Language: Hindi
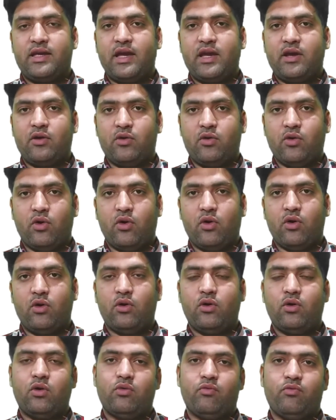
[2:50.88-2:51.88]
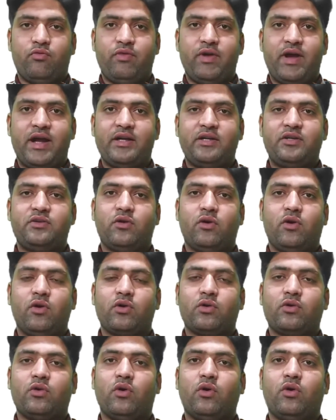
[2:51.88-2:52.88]
कि गो वेंट
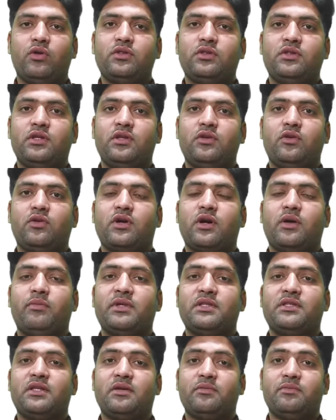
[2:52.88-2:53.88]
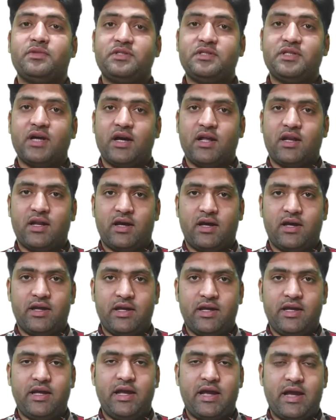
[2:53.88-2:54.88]
और गोन तीनों का मतलब जाना
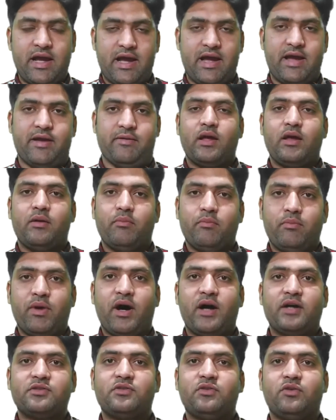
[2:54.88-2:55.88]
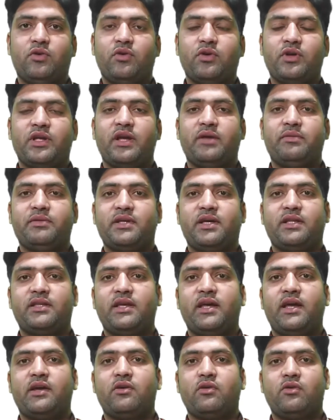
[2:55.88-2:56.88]
ही है बाज़ लोग ये
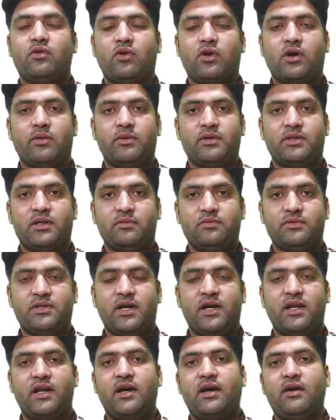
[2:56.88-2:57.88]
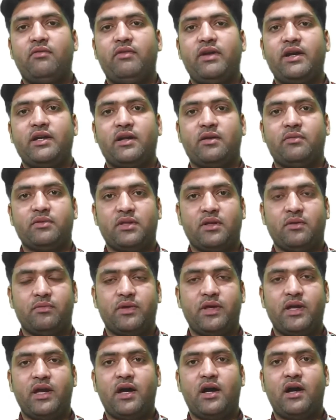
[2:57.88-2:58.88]
बताते हैं कि गो का मतलब जाना वेंट का
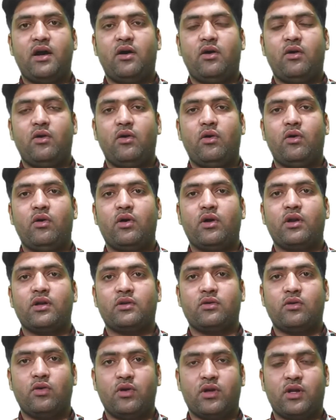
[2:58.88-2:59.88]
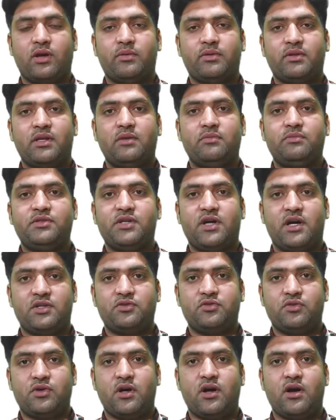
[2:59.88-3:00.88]
मतलब गया और गोन का मतलब जा
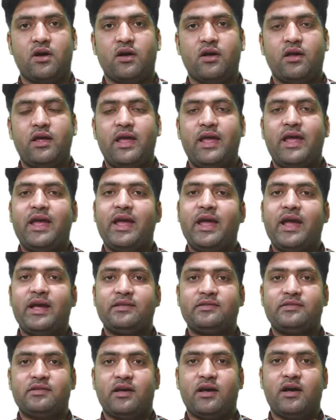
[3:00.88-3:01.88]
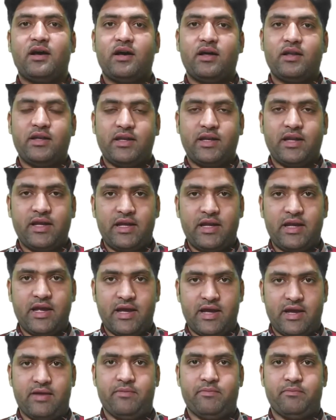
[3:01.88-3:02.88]
चुका ऐसा नहीं
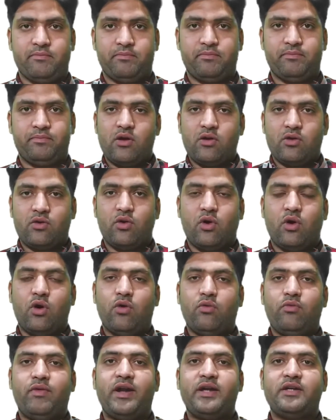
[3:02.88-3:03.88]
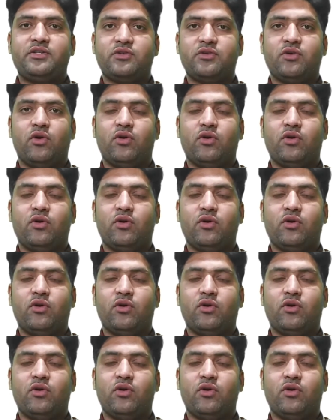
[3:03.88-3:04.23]
है गो वेंट